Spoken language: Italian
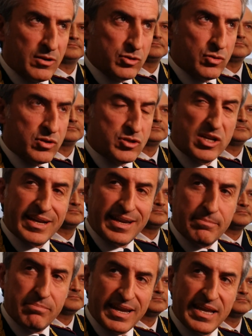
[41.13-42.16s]
di origine
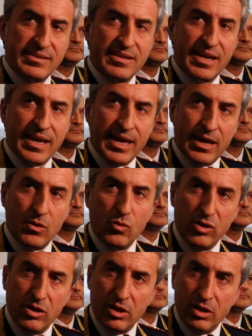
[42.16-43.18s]
calabrese e
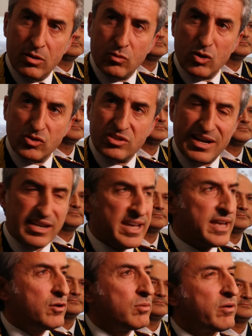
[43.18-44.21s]
un, uno
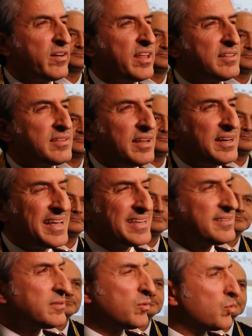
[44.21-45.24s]
straniero proveniente
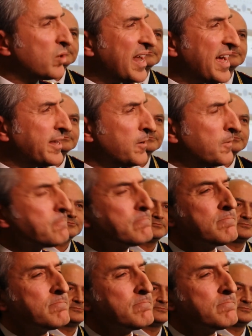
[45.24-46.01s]
dall'est, un ucraino,